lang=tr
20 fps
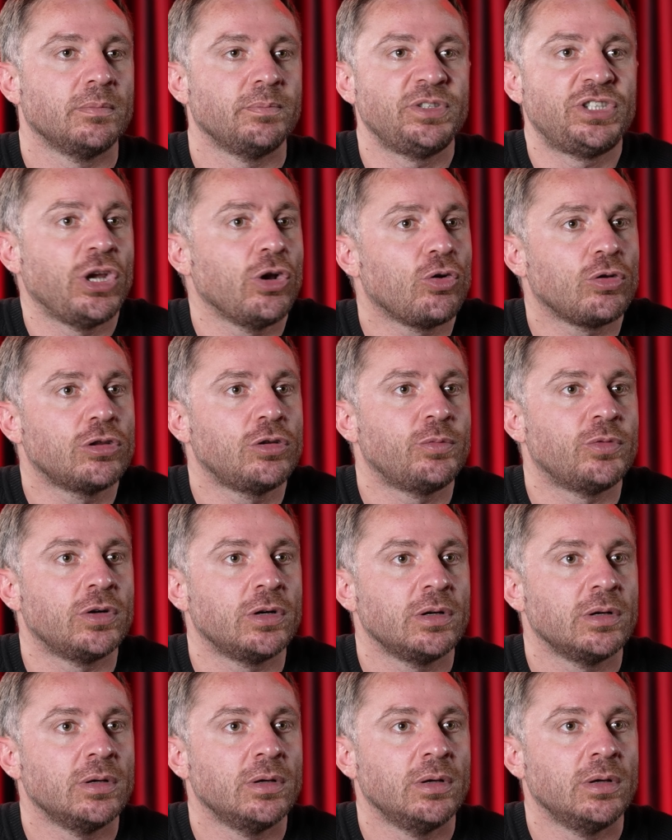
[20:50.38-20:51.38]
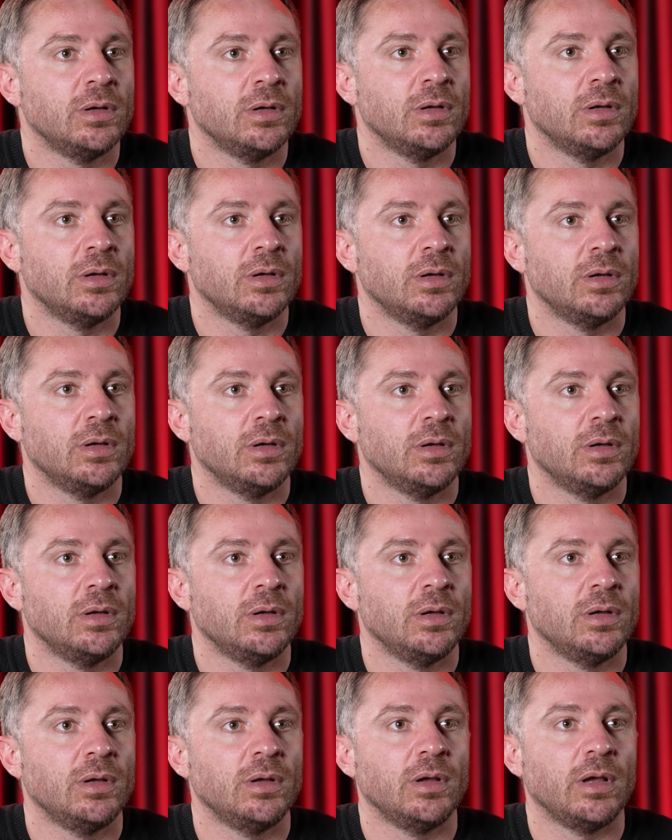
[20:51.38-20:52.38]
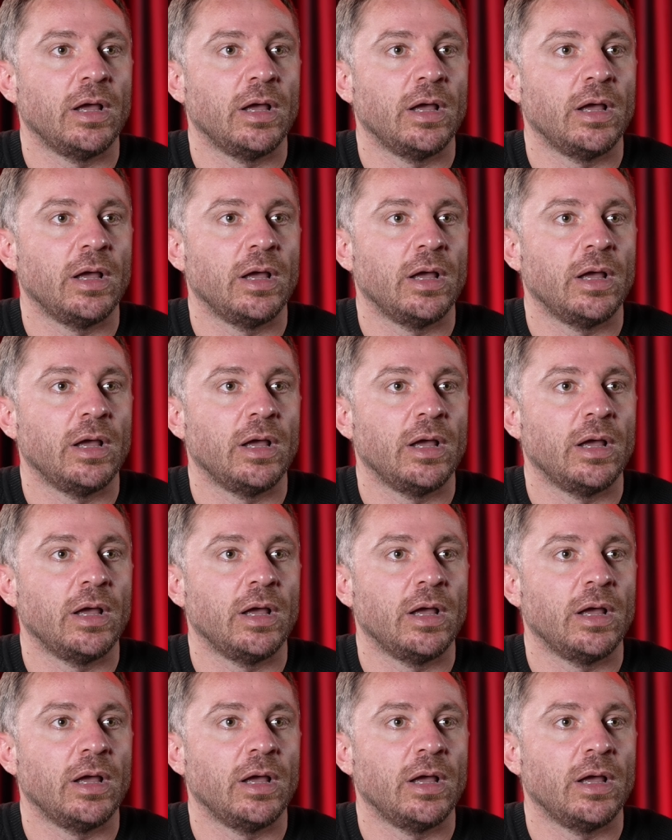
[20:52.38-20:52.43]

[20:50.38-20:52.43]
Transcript: Bir şey oldu mu? Hayır.